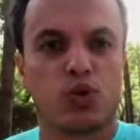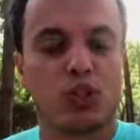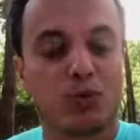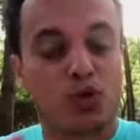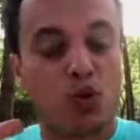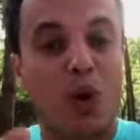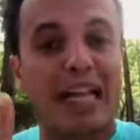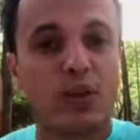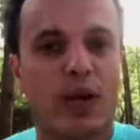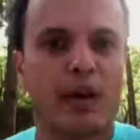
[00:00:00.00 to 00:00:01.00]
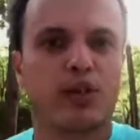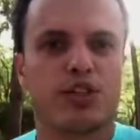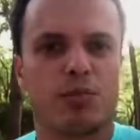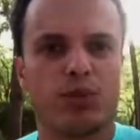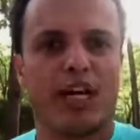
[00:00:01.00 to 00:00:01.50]
Os últimos quatro quatro
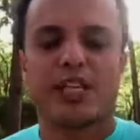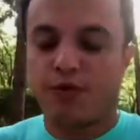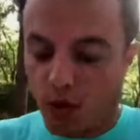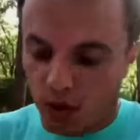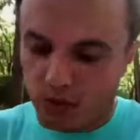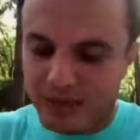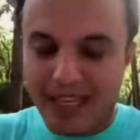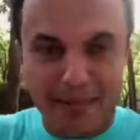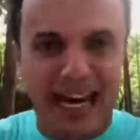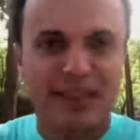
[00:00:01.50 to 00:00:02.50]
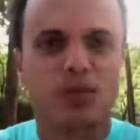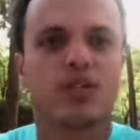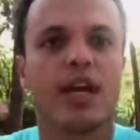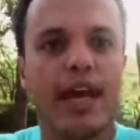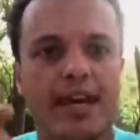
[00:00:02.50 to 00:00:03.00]
recordes mundiais foram
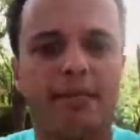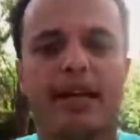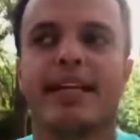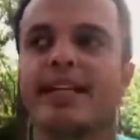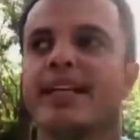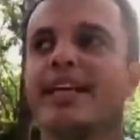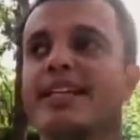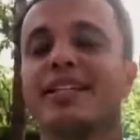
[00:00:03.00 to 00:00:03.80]
quebrados em Berlim.